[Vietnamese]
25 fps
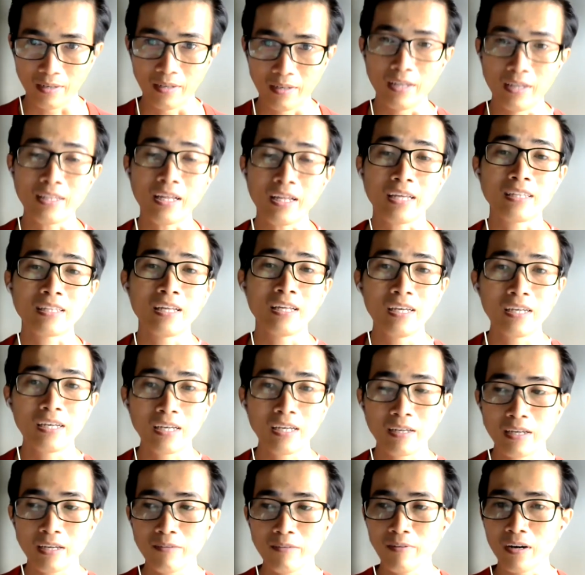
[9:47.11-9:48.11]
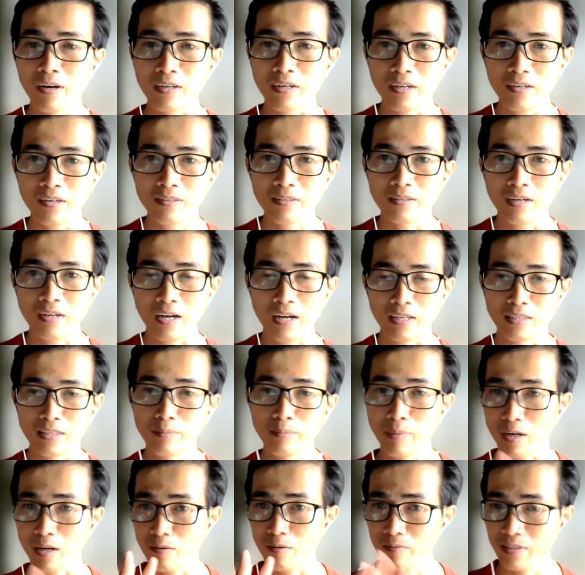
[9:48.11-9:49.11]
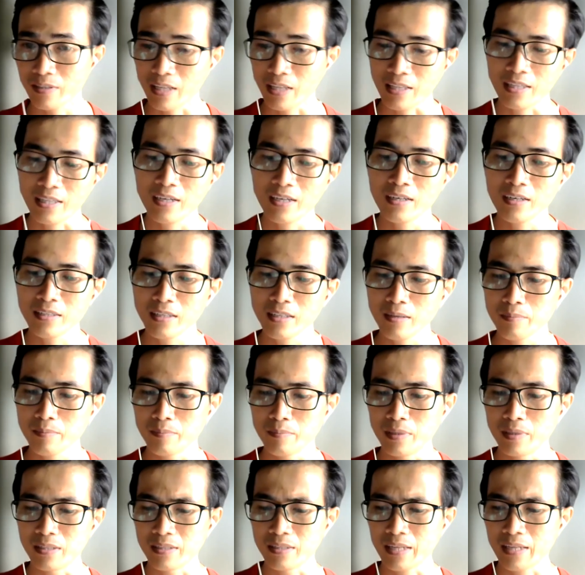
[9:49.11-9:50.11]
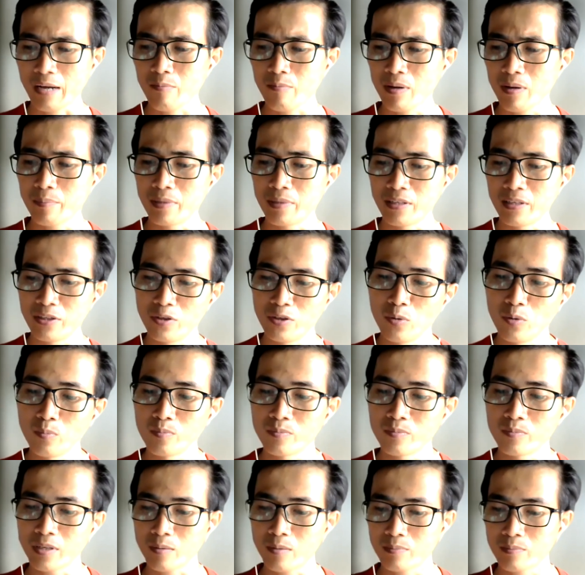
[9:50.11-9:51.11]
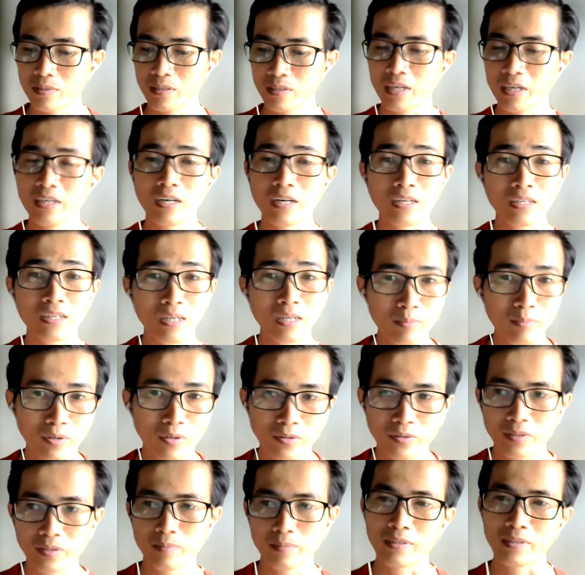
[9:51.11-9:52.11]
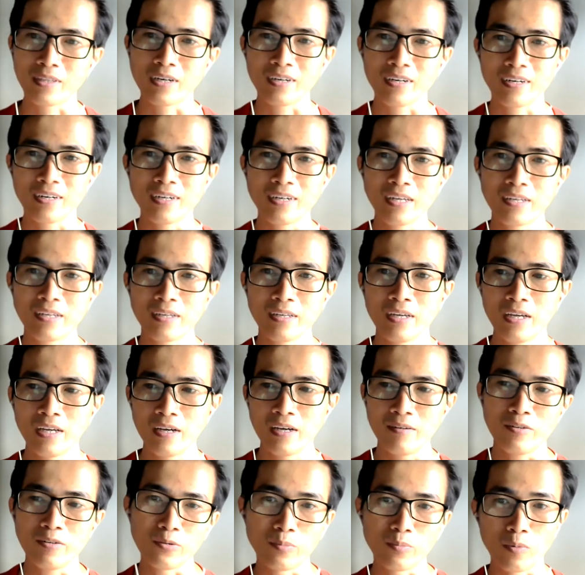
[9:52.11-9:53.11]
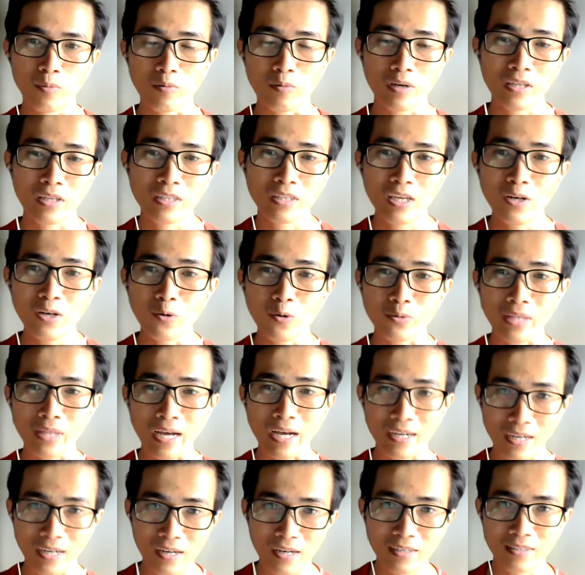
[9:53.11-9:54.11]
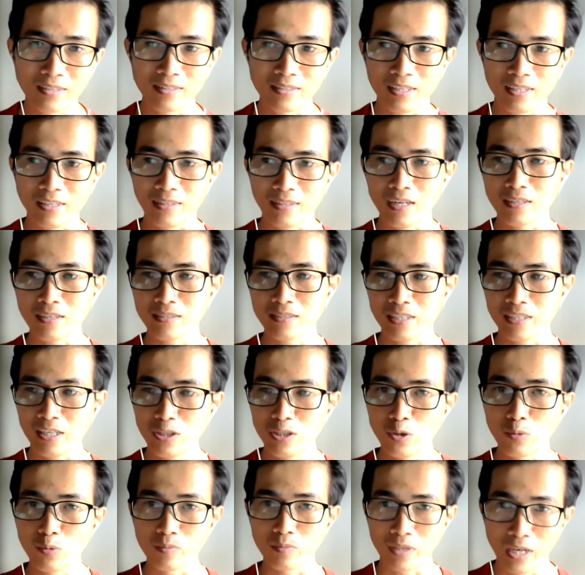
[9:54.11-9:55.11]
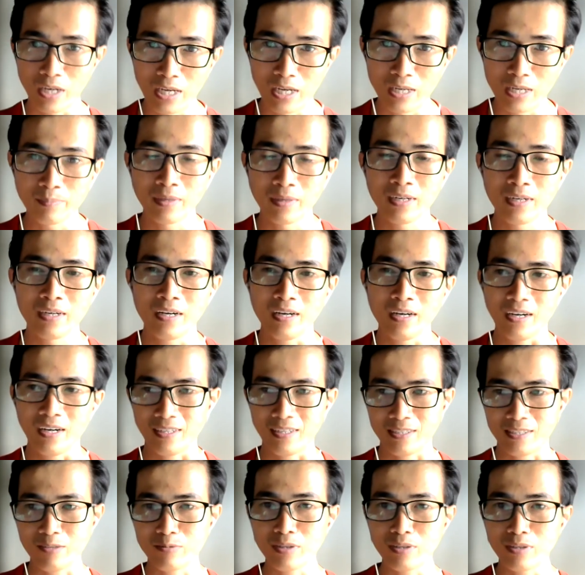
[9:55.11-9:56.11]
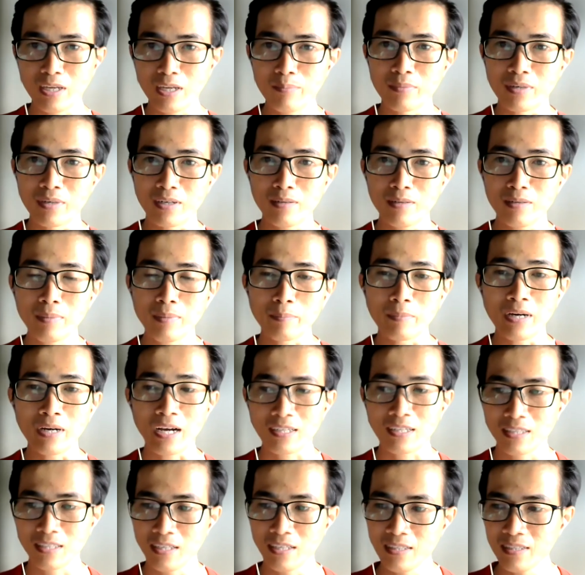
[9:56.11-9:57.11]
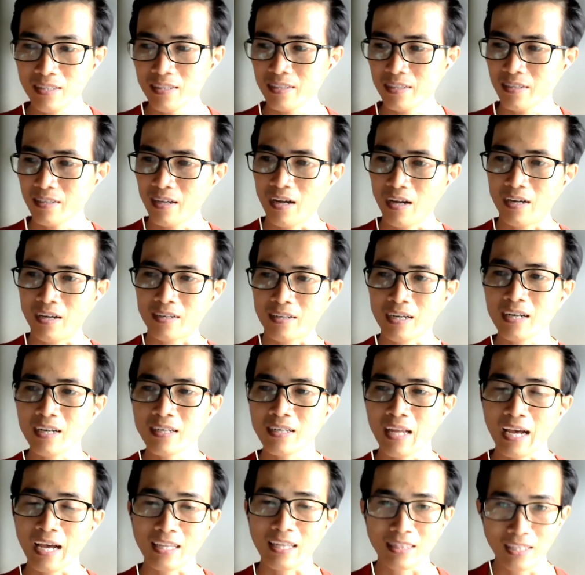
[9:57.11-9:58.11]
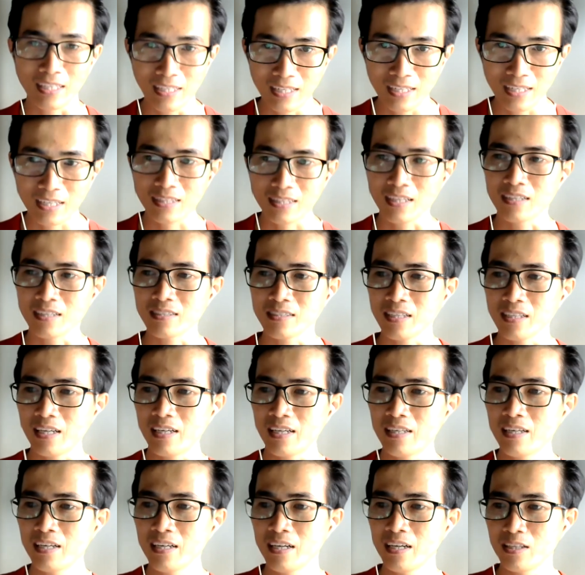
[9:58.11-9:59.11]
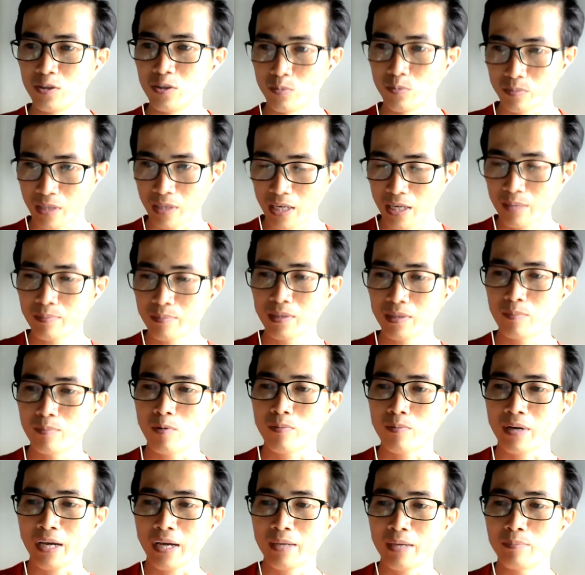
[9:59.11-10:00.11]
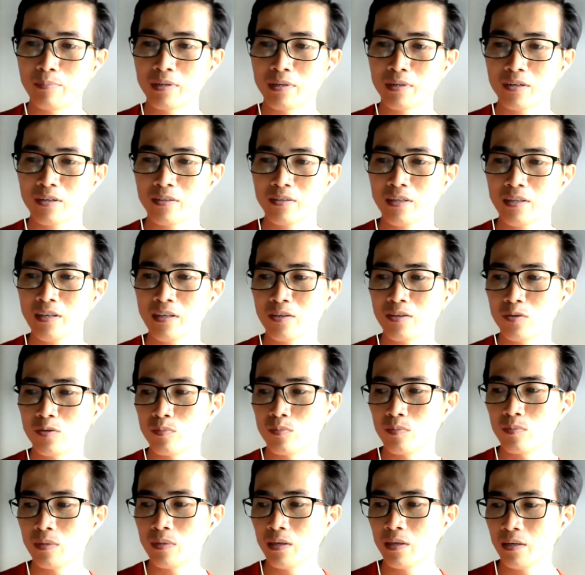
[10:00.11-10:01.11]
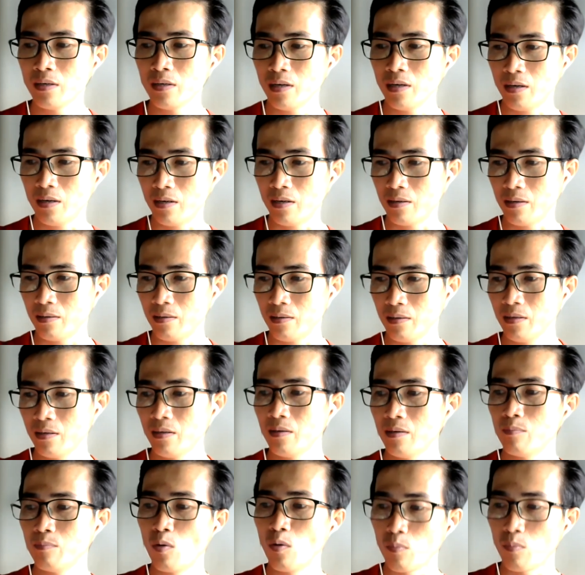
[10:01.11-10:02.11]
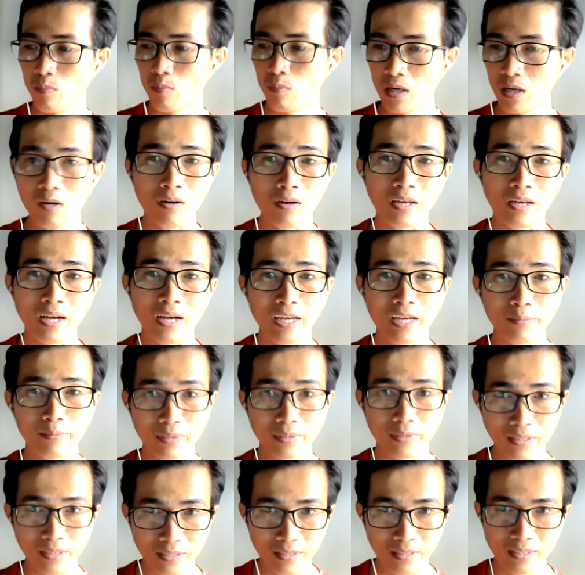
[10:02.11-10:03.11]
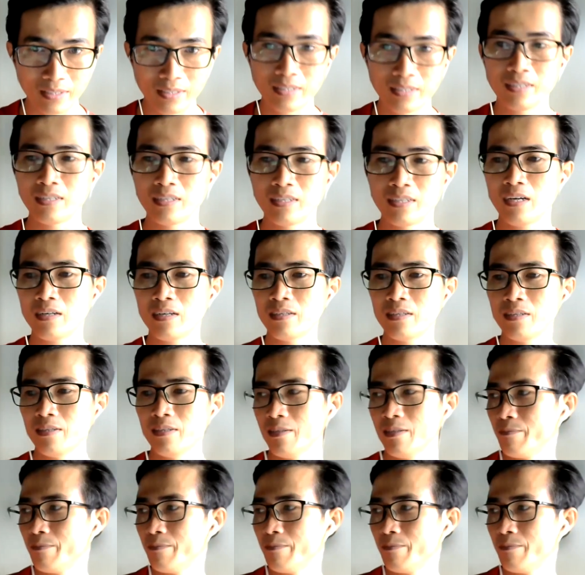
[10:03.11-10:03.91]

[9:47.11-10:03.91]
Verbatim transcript: để thay thế cái, cái phần đó à, nhưng mà không phải thay thế hết nhá mình chẳng là mình dùng trong những cái khẩn cấp thôi mà tân ở đây nó dùng một cái chế độ tăng cân thì tân sẽ dùng thêm à, sau những cái bữa mà bữa ăn chính à, cách hai tiếng tân sẽ dùng thêm một ngày mình có thể là dùng à, một bữa hoặc là hai bữa à,